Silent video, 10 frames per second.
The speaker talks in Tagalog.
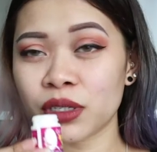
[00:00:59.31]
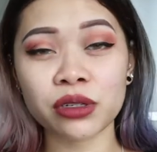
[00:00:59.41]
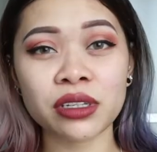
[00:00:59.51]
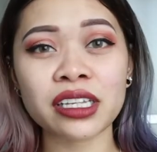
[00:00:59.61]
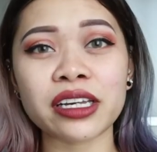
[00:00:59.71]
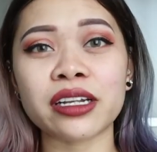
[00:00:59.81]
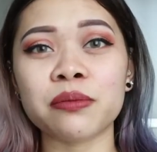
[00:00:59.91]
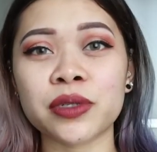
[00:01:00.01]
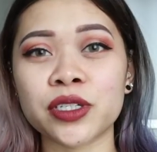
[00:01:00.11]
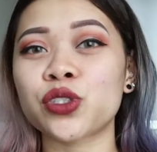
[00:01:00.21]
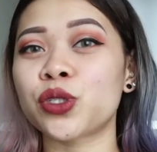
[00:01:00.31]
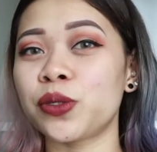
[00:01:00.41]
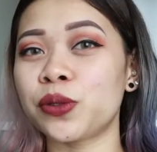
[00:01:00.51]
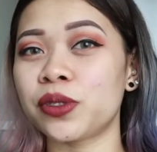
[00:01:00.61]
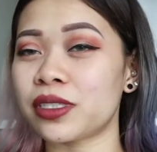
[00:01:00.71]
You know that Elmer's
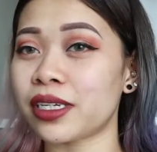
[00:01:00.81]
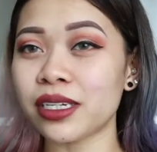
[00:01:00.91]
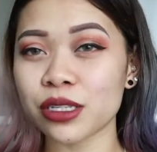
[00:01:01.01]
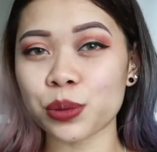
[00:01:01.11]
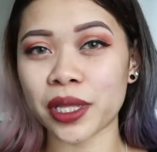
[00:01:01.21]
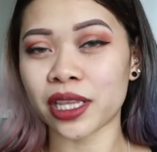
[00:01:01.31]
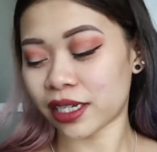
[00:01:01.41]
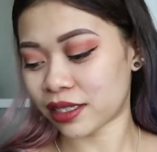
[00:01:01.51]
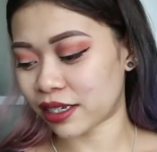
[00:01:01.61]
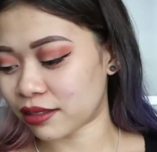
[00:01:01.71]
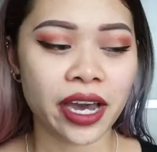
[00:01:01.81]
glue? It's kind of smell like that.